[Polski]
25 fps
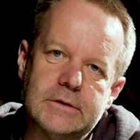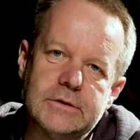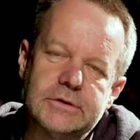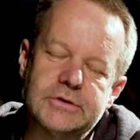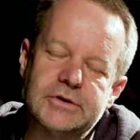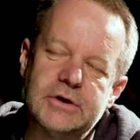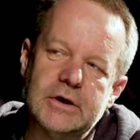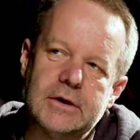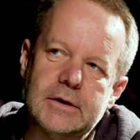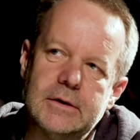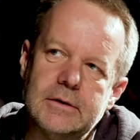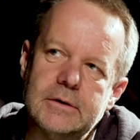
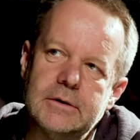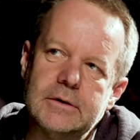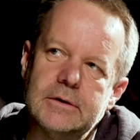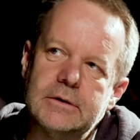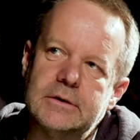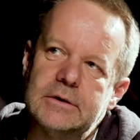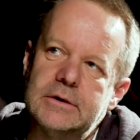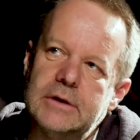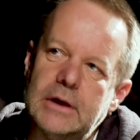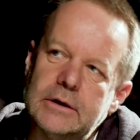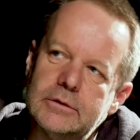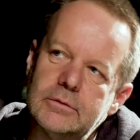że
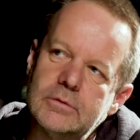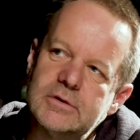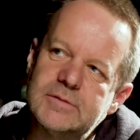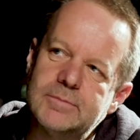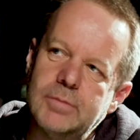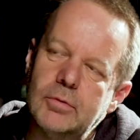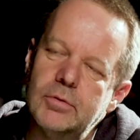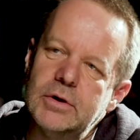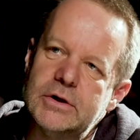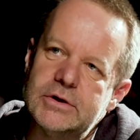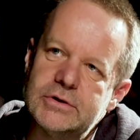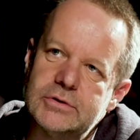na tą
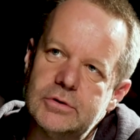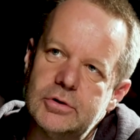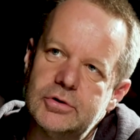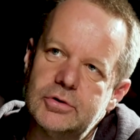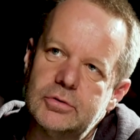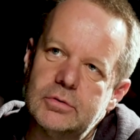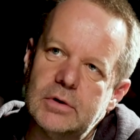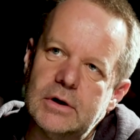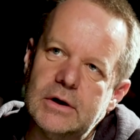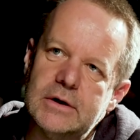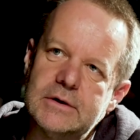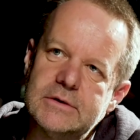
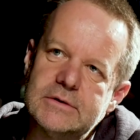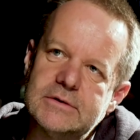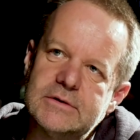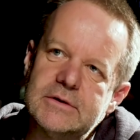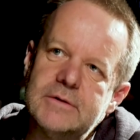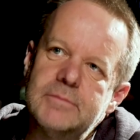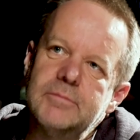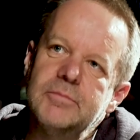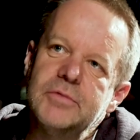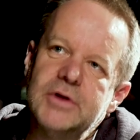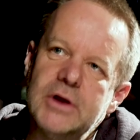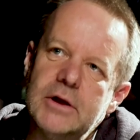społeczność, która
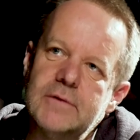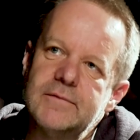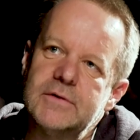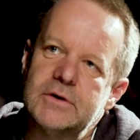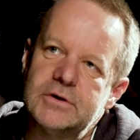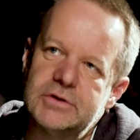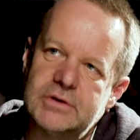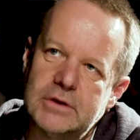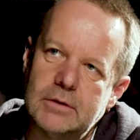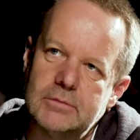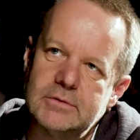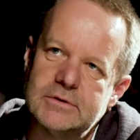jest mniej
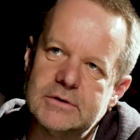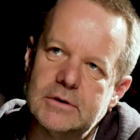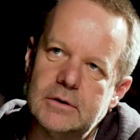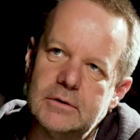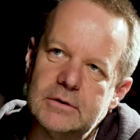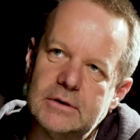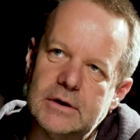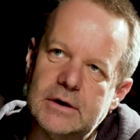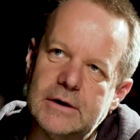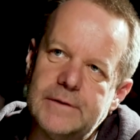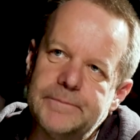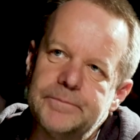
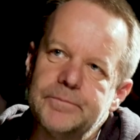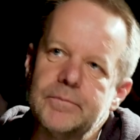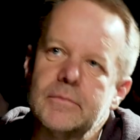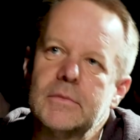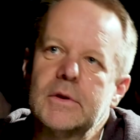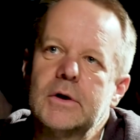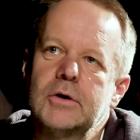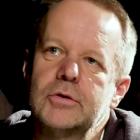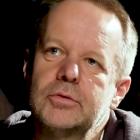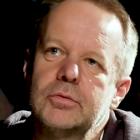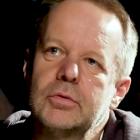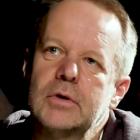wykształcona,
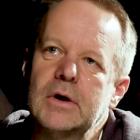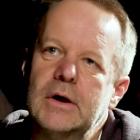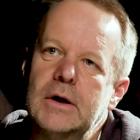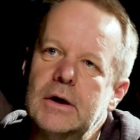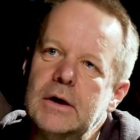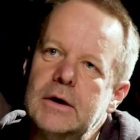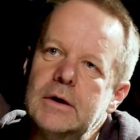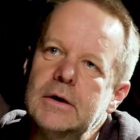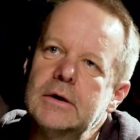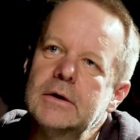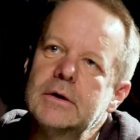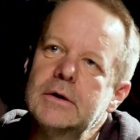która